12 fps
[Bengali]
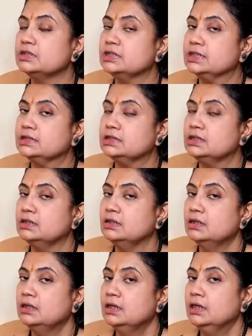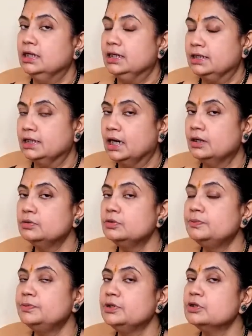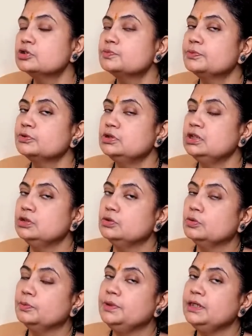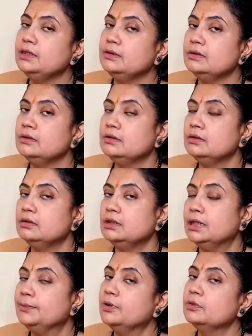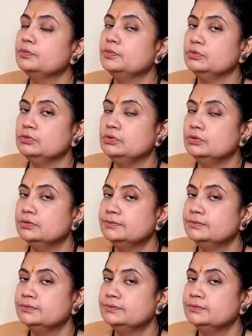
হয়ে যাচ্ছে রাহু বৃহস্পতি রবি এবং বুধ